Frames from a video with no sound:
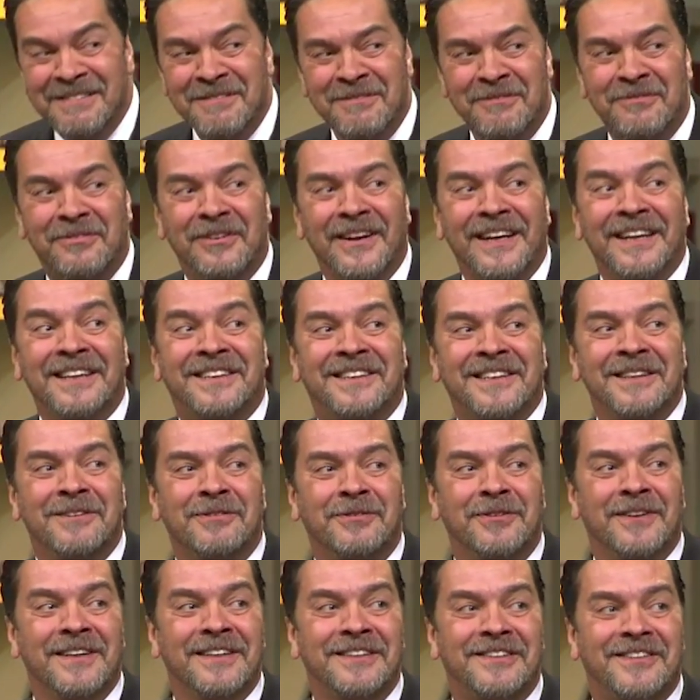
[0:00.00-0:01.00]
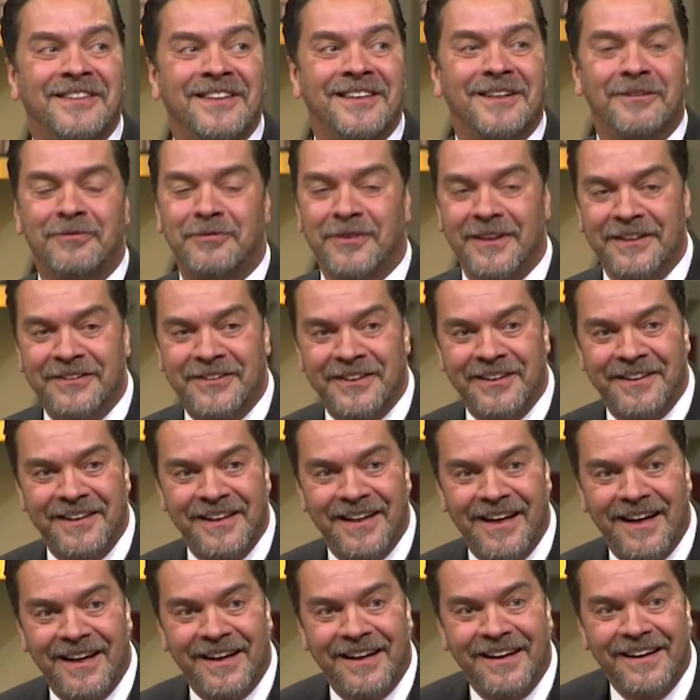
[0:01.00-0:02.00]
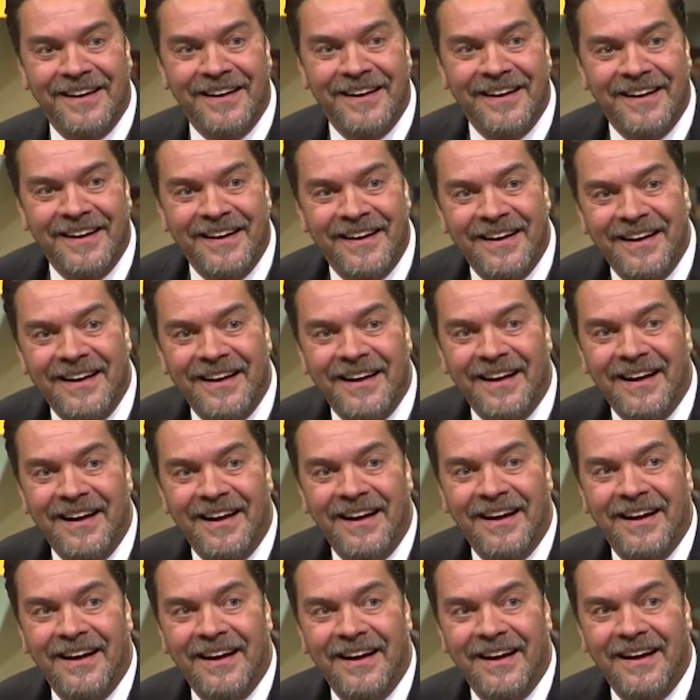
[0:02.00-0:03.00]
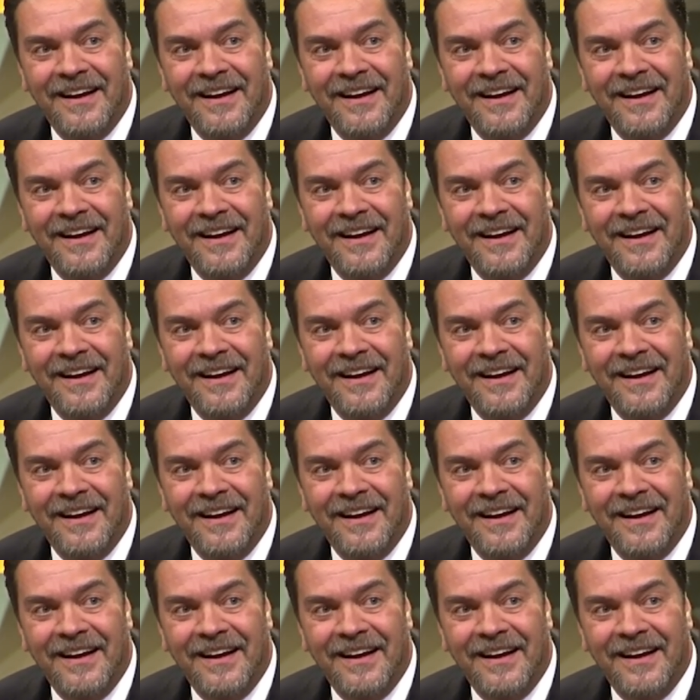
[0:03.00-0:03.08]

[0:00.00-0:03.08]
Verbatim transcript: Feci, feci, feci diye. beyaz abi.